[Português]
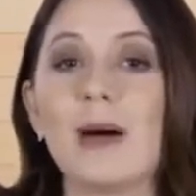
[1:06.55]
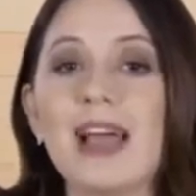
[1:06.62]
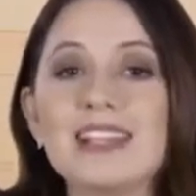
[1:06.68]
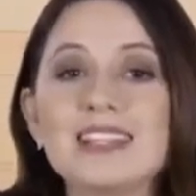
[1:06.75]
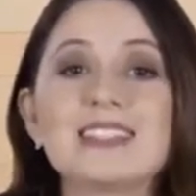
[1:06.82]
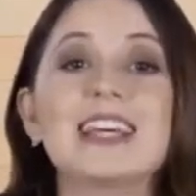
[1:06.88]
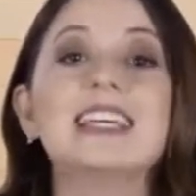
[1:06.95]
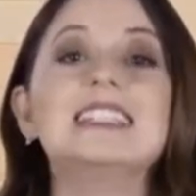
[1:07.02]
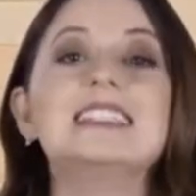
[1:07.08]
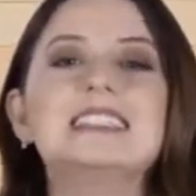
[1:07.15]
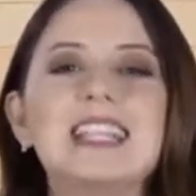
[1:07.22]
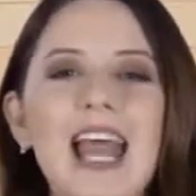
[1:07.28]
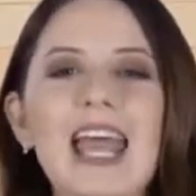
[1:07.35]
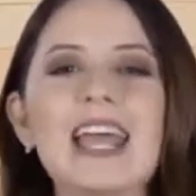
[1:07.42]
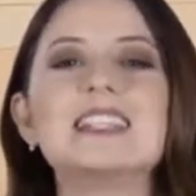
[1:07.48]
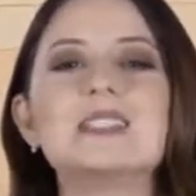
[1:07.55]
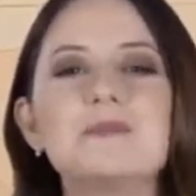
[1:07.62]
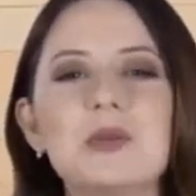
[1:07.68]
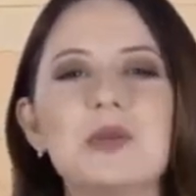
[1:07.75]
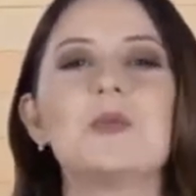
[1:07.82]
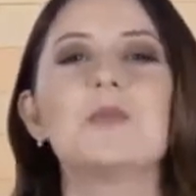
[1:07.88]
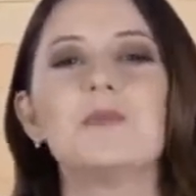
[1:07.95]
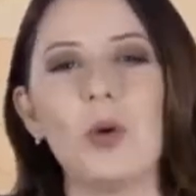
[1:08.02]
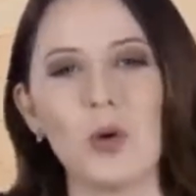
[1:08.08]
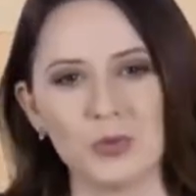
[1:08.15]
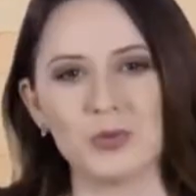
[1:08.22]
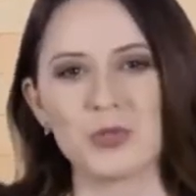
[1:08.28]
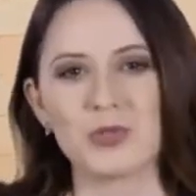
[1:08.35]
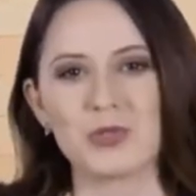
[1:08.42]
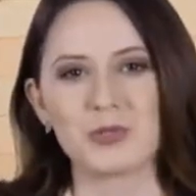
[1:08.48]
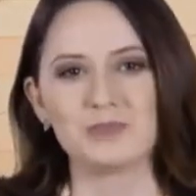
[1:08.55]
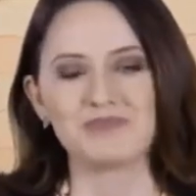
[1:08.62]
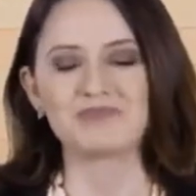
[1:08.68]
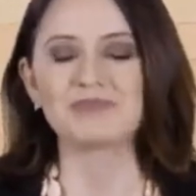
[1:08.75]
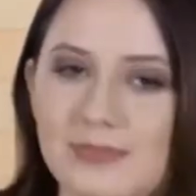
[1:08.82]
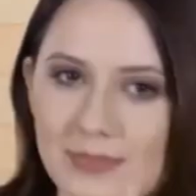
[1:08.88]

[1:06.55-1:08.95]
mais 3 mil pontos.